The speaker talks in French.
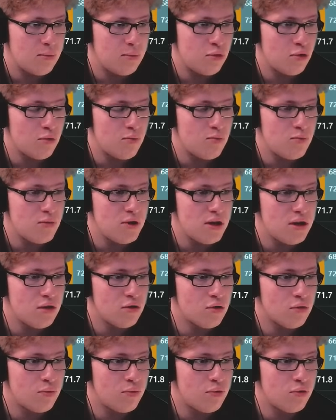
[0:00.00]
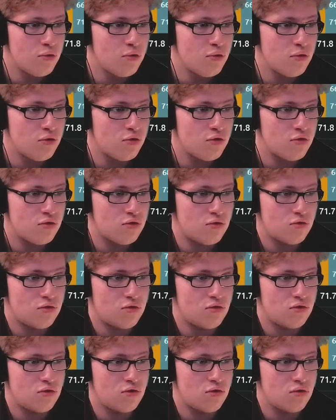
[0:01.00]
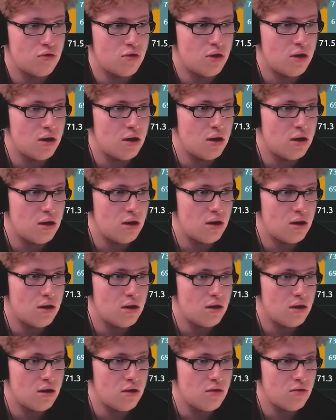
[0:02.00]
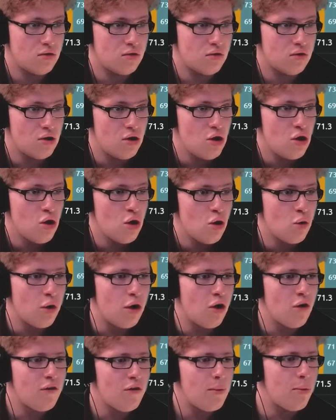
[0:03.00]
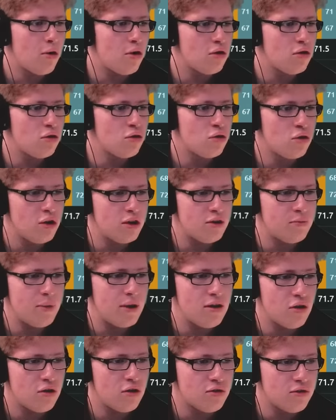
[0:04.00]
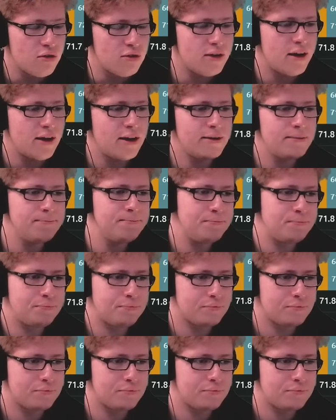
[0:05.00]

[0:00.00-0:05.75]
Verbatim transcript: et pour 1000 de plus, on a... Euh, ouais, on va prendre l'espagnol Zonda, là.